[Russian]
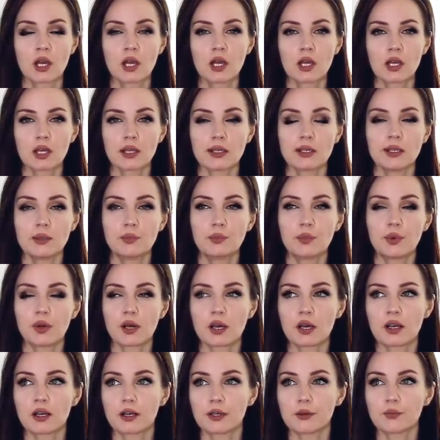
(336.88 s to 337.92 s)

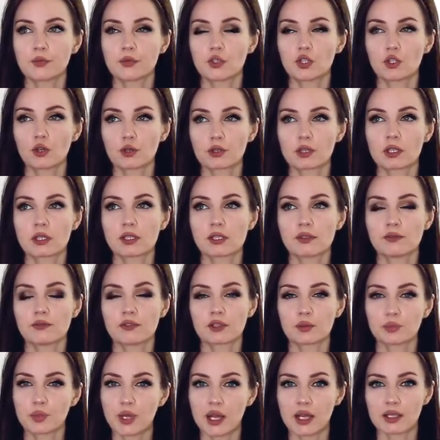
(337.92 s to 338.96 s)
либо черный
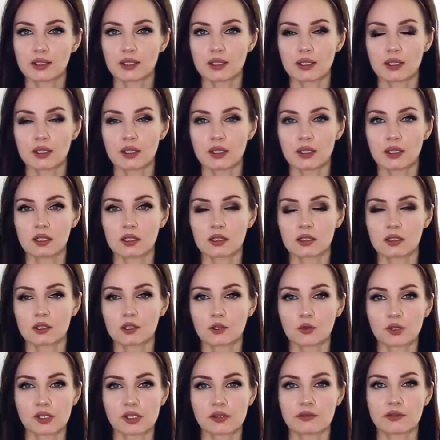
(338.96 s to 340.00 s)
циферблат и
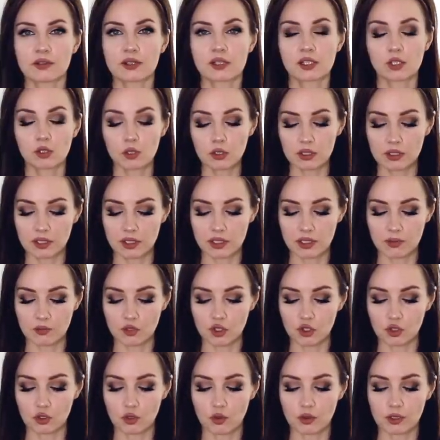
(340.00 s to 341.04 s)
розовое золото
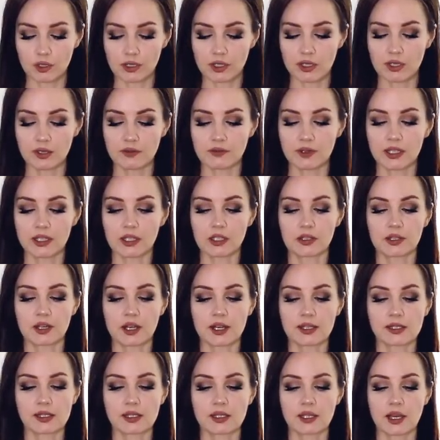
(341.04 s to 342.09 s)
ремешок, и в этот
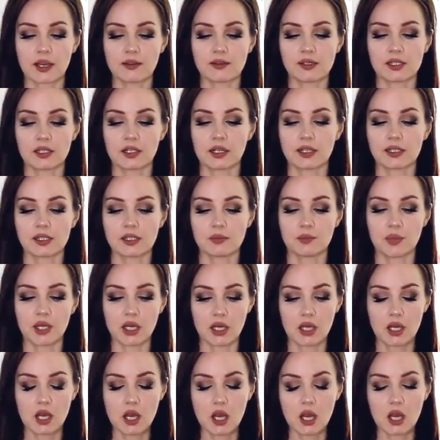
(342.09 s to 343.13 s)
раз я взяла себе